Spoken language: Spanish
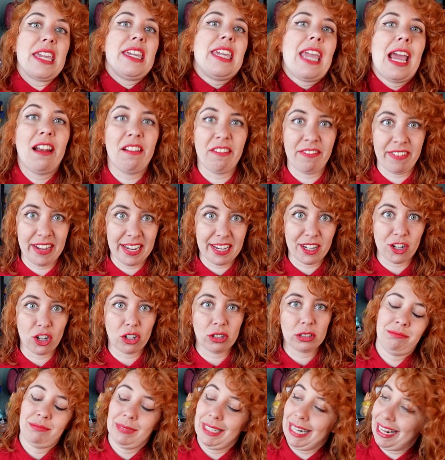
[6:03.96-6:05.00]
Y el
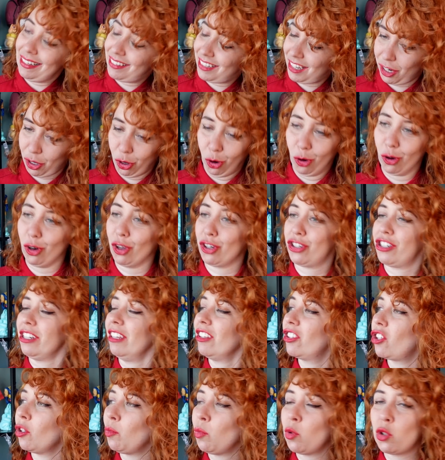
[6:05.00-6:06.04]
vino, mira chicos lo
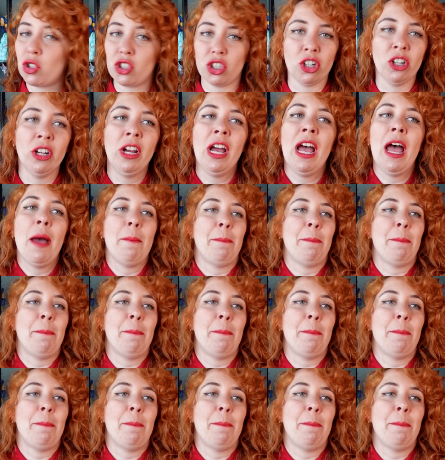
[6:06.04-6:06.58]
siento mucho,